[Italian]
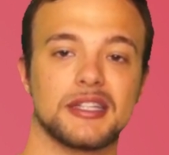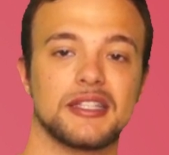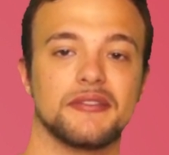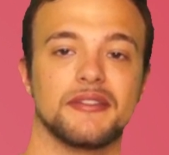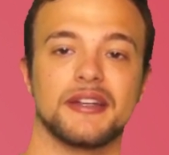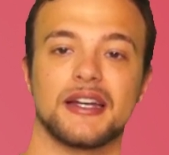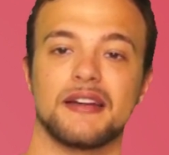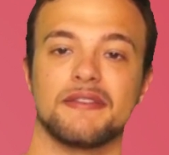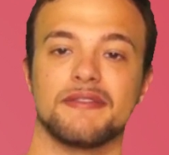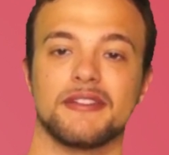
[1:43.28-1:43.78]

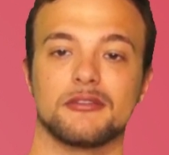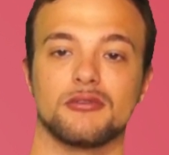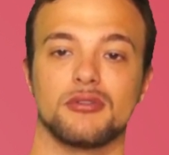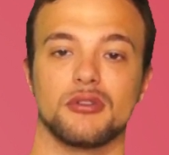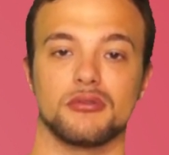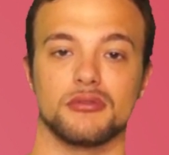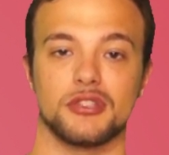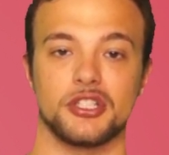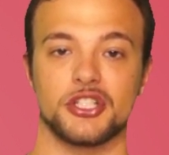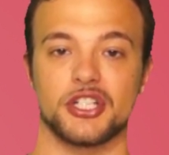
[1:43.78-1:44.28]
attiverà il
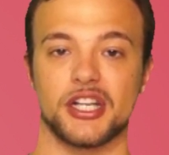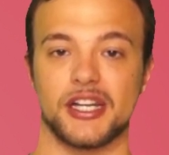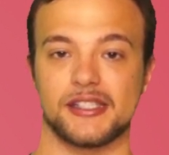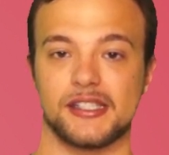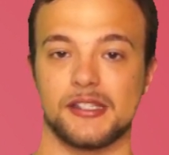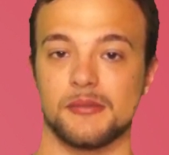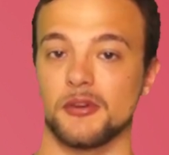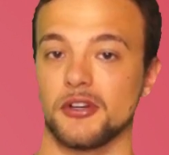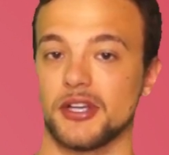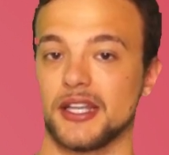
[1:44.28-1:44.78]
fattore
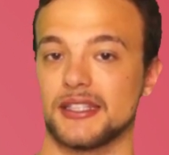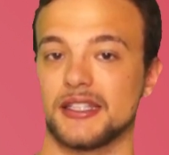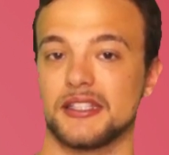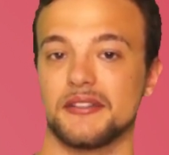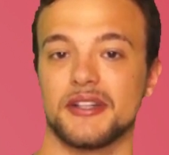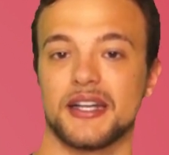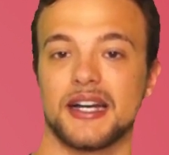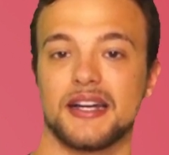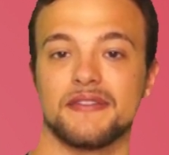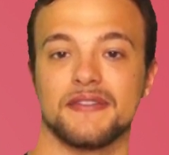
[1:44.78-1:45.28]
undicesimo, che
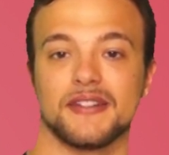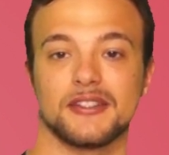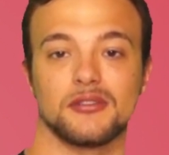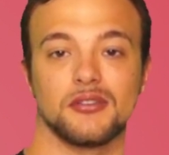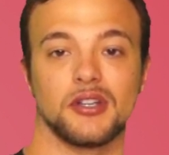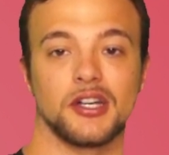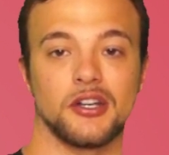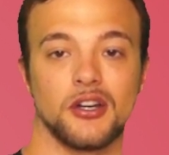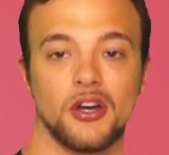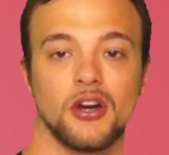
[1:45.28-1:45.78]
attiverà il
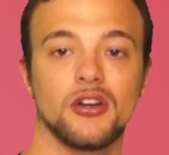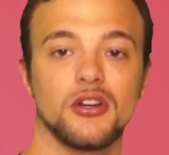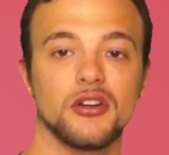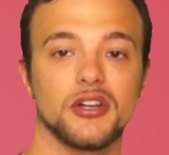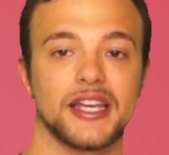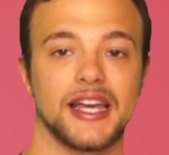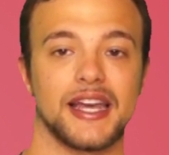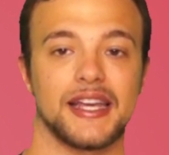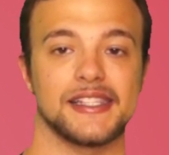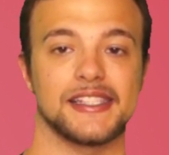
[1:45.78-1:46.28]
fattore nono,
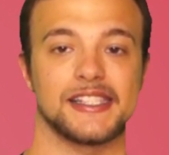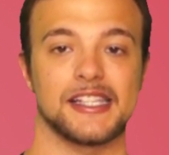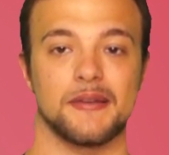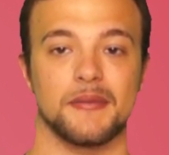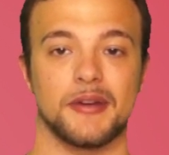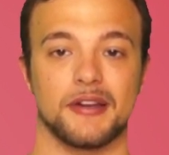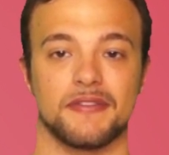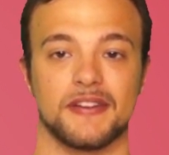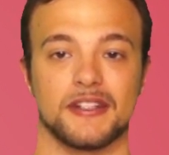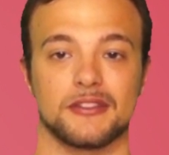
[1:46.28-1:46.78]
che
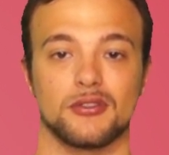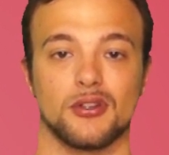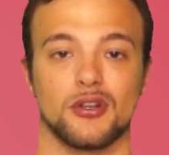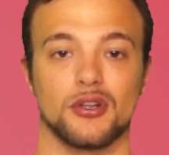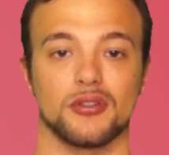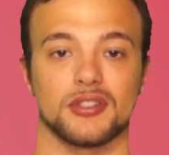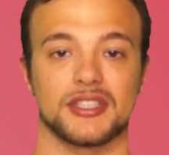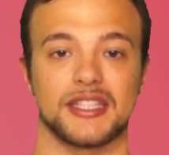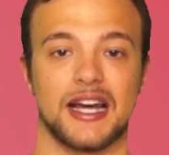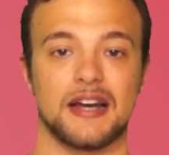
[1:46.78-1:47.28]
insieme al fattore
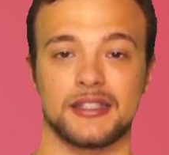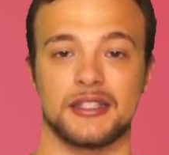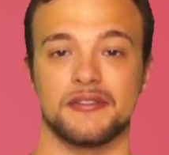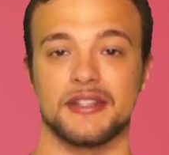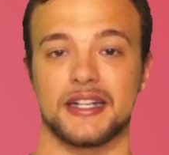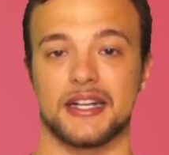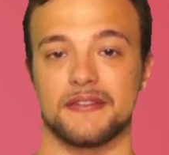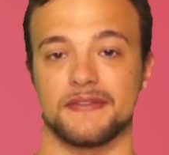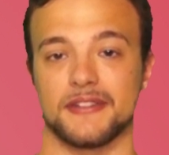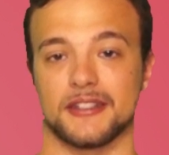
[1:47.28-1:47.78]
ottavo
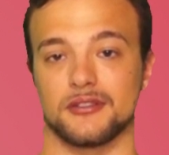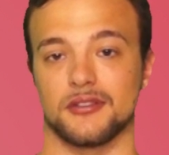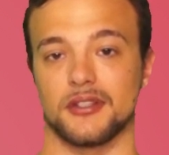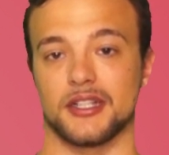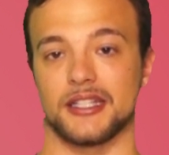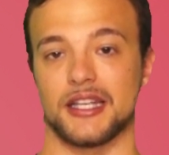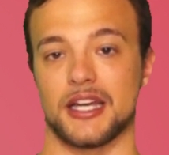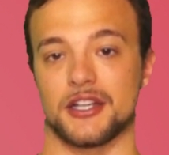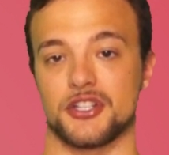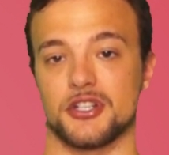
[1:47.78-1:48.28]
attiverà il fattore
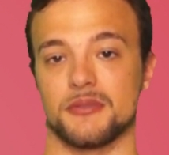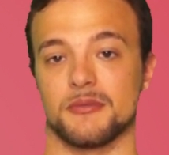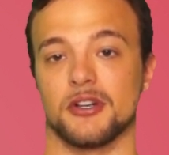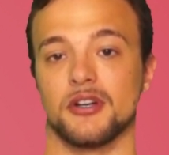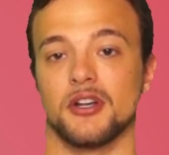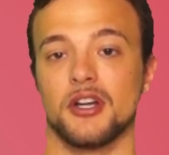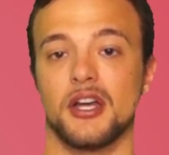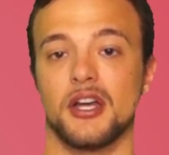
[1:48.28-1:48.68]
decimo.